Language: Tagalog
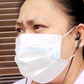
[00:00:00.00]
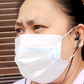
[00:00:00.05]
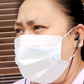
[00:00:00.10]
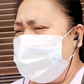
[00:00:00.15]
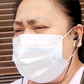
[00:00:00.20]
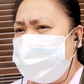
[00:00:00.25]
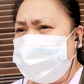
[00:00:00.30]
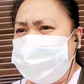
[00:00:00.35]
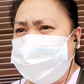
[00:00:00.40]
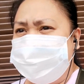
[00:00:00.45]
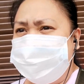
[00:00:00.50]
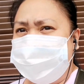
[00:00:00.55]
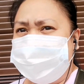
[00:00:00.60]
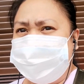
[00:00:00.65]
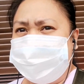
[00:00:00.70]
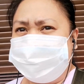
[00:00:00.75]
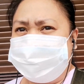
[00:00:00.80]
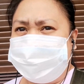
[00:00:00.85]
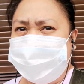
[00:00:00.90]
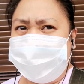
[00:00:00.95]
makapag-limit
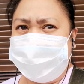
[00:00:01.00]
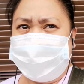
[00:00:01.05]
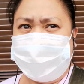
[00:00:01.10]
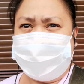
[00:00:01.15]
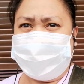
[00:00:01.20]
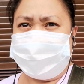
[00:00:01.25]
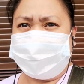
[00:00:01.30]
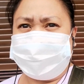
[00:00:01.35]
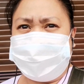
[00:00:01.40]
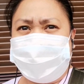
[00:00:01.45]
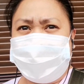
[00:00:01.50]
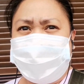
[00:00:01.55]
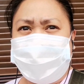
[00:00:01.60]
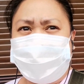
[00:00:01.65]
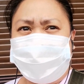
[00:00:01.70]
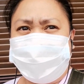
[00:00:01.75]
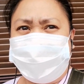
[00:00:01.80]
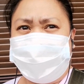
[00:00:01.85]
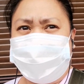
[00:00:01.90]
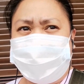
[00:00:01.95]
ng pera dahil
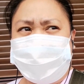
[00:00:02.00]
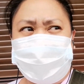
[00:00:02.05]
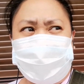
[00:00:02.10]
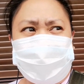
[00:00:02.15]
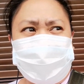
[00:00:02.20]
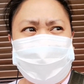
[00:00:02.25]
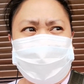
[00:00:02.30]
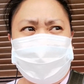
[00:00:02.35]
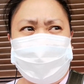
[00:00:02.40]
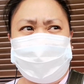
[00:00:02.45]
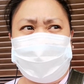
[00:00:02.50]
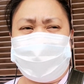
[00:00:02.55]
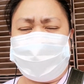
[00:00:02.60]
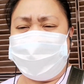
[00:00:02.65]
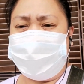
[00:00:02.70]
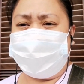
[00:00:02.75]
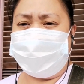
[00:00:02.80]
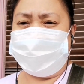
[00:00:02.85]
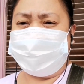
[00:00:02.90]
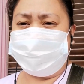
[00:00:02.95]
ako ay uh,
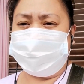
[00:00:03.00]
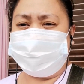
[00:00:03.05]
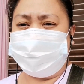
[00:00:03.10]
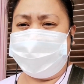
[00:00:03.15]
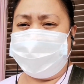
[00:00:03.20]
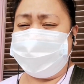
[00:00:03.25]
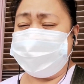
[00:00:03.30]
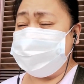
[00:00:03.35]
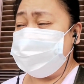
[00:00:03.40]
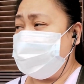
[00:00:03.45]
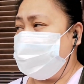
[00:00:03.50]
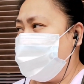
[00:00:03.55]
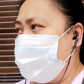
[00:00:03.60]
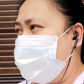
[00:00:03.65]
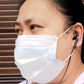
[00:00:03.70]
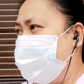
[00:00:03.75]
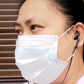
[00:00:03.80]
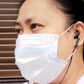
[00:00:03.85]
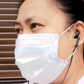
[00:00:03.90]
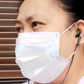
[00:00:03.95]
kailangan na magbayad sa
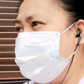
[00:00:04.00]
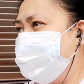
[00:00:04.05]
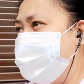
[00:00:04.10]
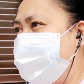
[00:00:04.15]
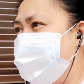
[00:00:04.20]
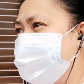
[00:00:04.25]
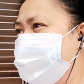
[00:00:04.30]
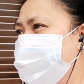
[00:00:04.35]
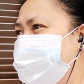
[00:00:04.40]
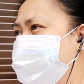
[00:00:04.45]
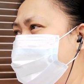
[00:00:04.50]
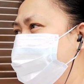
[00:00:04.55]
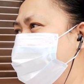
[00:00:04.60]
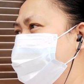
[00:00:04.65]
bahay namin.